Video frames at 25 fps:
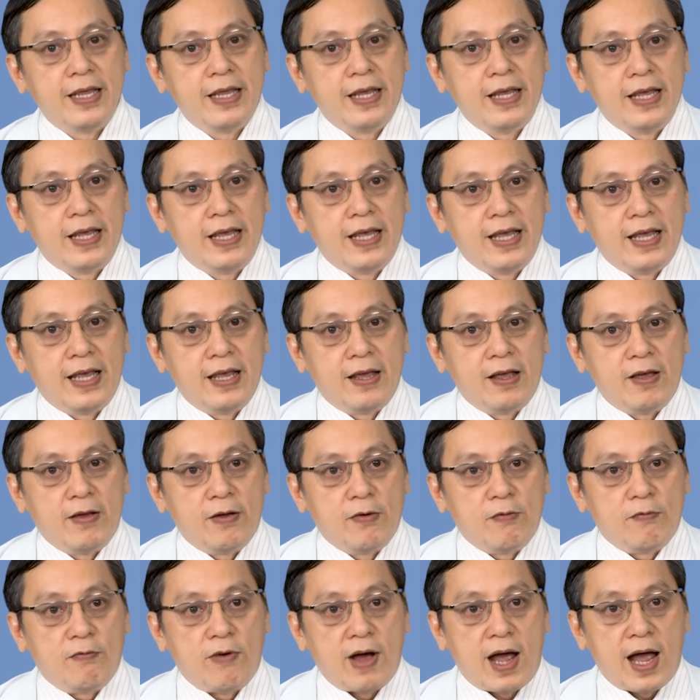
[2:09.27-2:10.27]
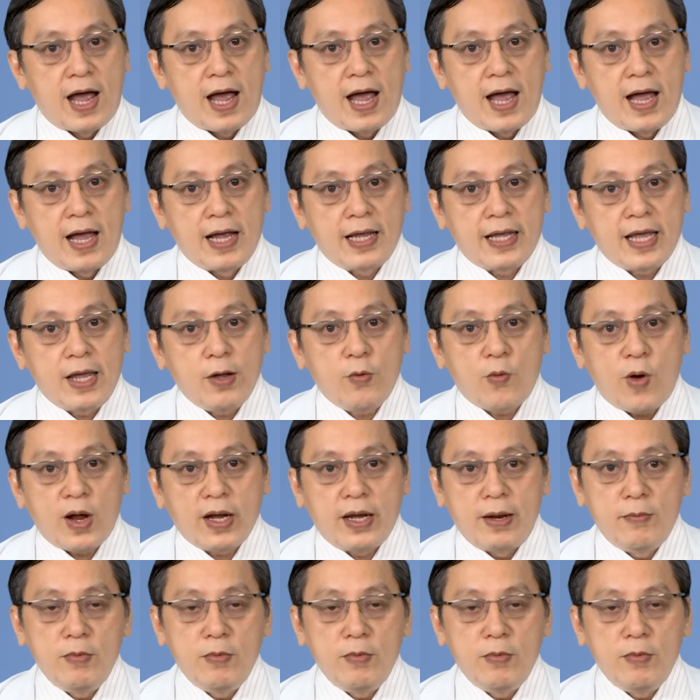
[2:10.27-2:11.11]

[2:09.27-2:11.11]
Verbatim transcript: yeah. Dạ. và cái quan